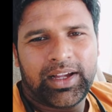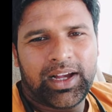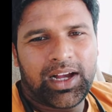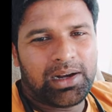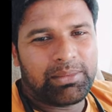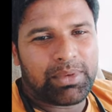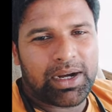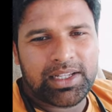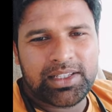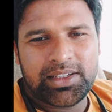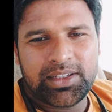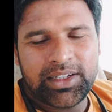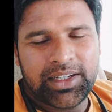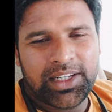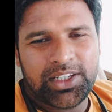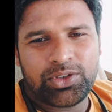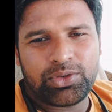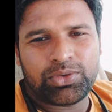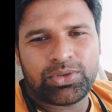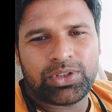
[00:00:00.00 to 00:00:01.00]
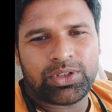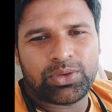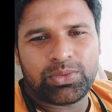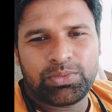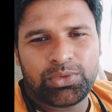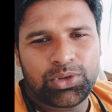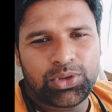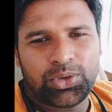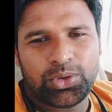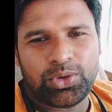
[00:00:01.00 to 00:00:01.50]
हम आज अंग्रेजों से तो
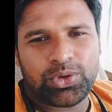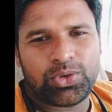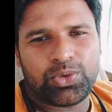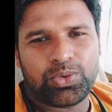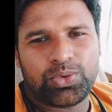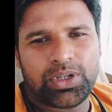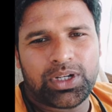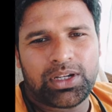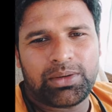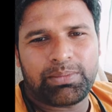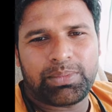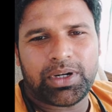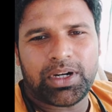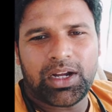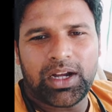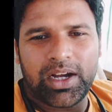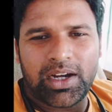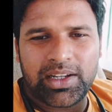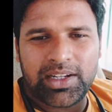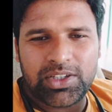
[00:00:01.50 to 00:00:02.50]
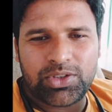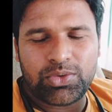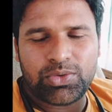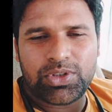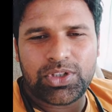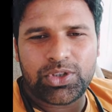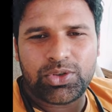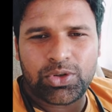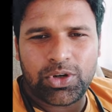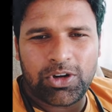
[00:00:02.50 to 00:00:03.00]
मुक्त हो चुके हैं पर अंग्रेजों
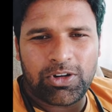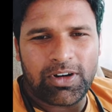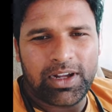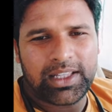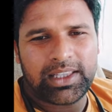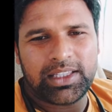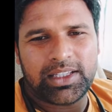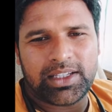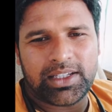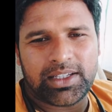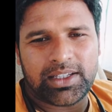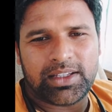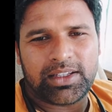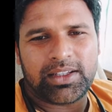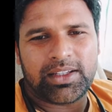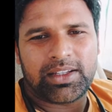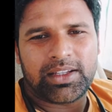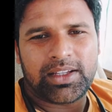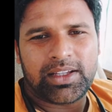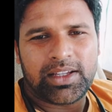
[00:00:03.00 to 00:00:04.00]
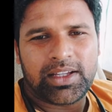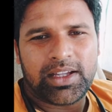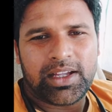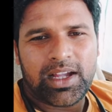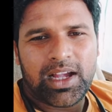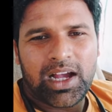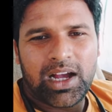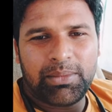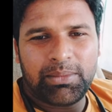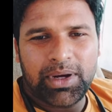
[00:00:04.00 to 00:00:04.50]
की जो औलादे हैं
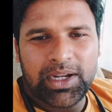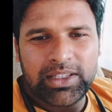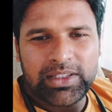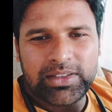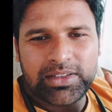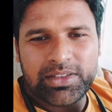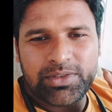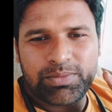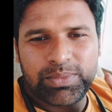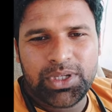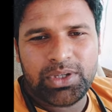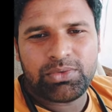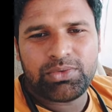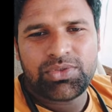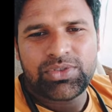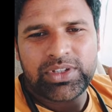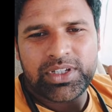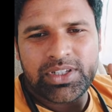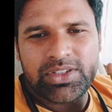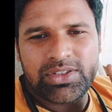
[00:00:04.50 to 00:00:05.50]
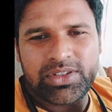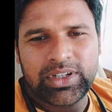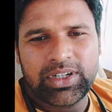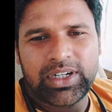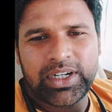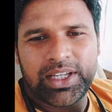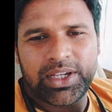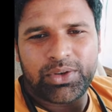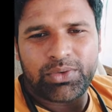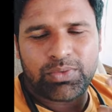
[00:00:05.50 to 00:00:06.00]
हम आज भी उनसे
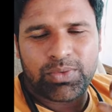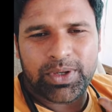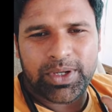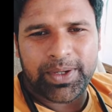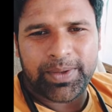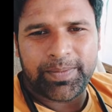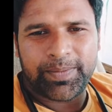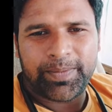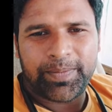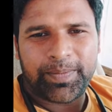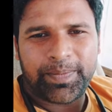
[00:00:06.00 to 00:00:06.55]
जकड़े हुए हैं